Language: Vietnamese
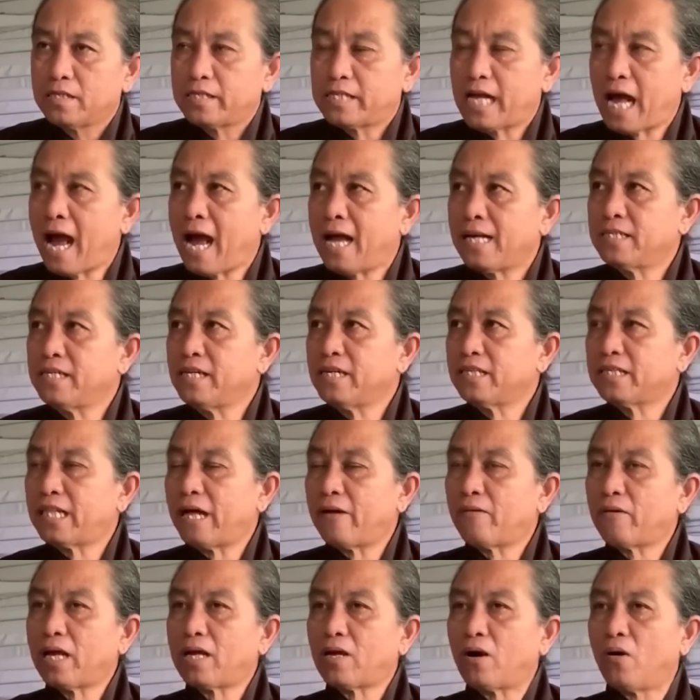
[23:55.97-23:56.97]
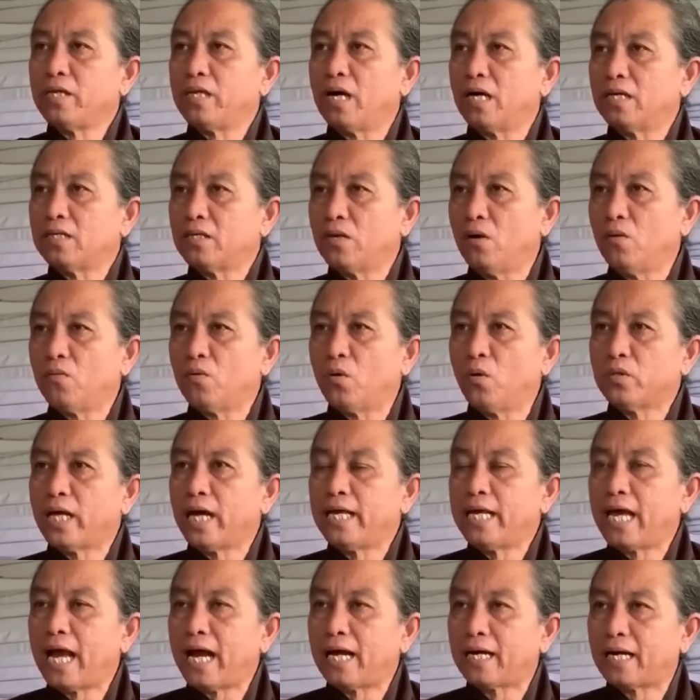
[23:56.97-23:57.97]
xa xưa theo cái cõi vật dục của
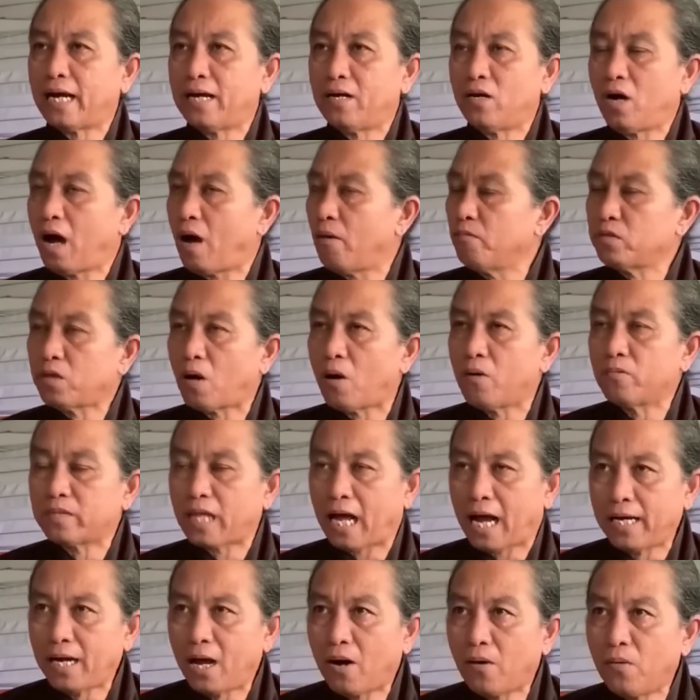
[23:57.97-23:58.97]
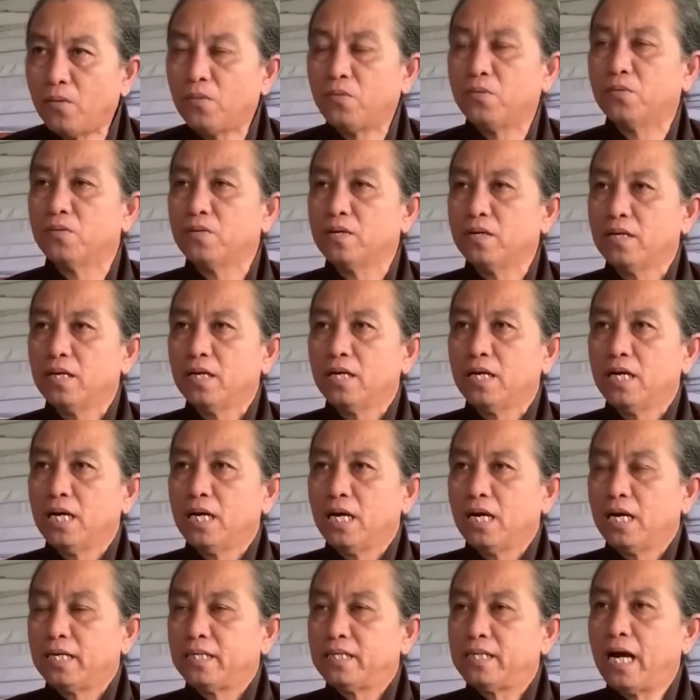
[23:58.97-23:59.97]
thế gian này nó không tồn tại đâu
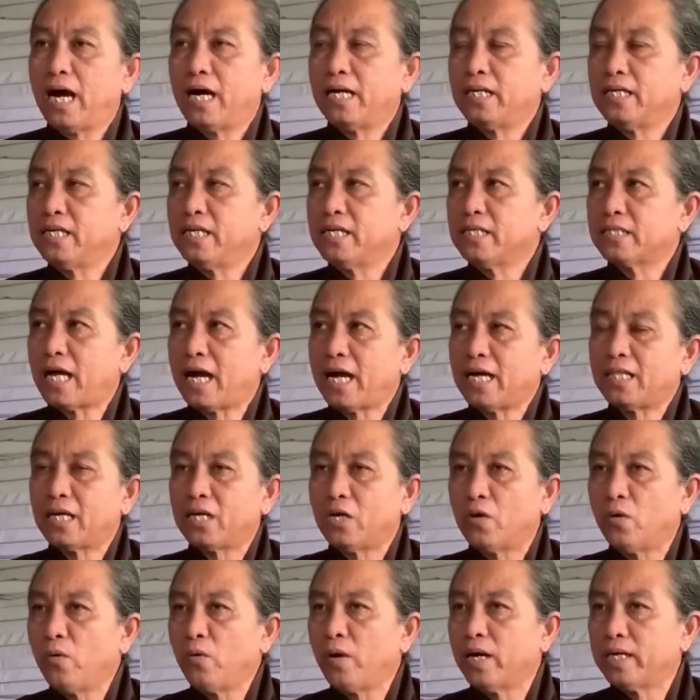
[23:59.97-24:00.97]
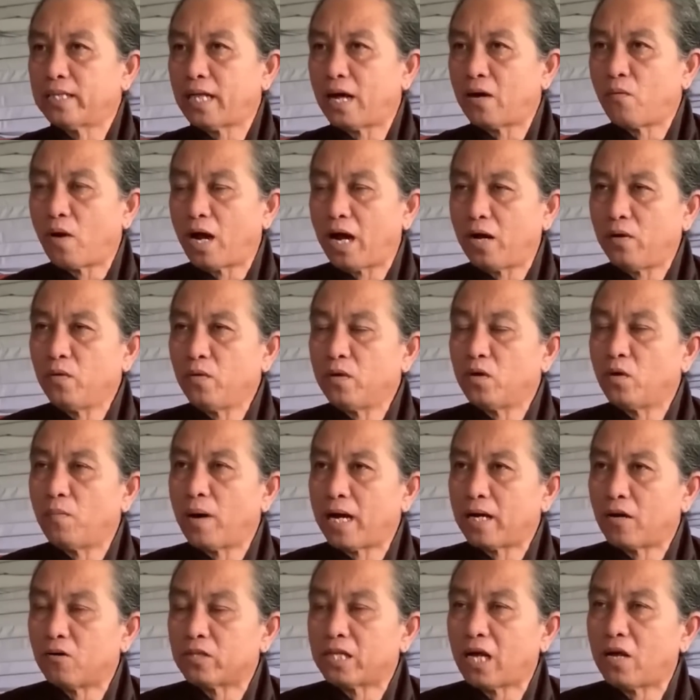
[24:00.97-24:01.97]
trên dương thế thì hữu hình tắc hoại cô
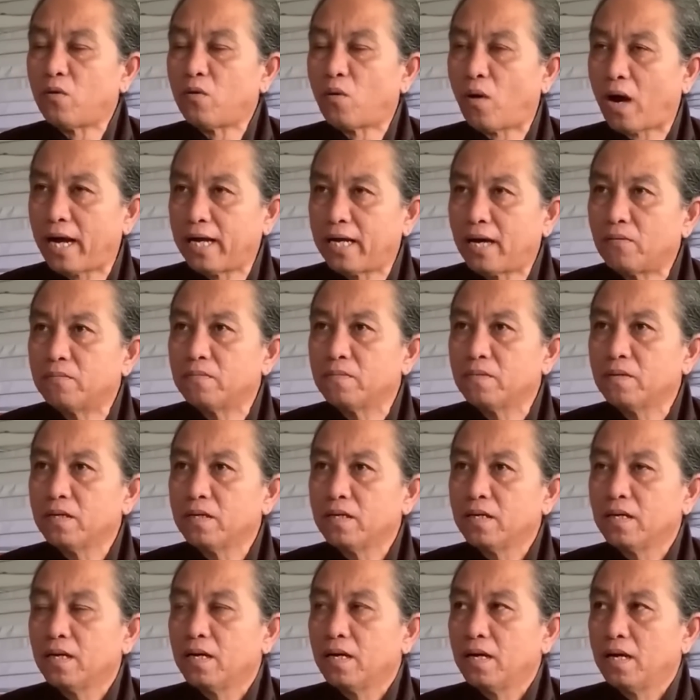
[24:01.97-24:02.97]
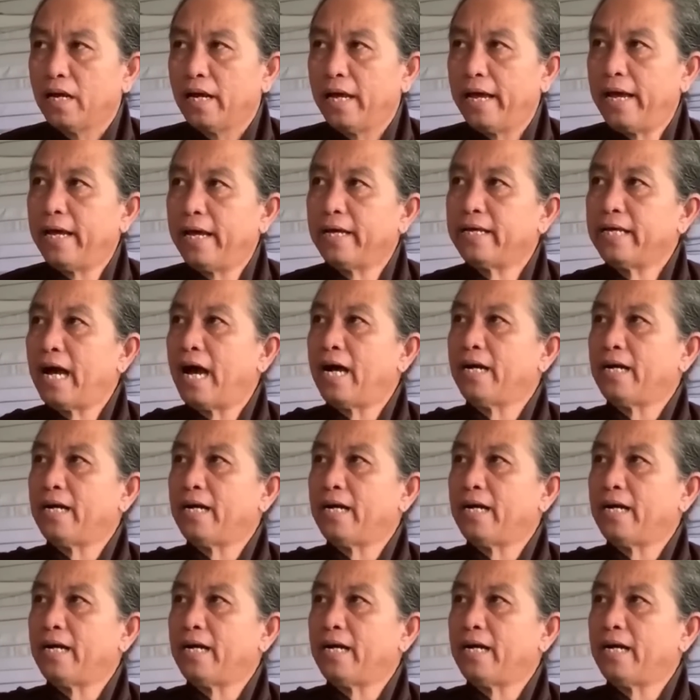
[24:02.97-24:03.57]
bác có thấy hoại không hiện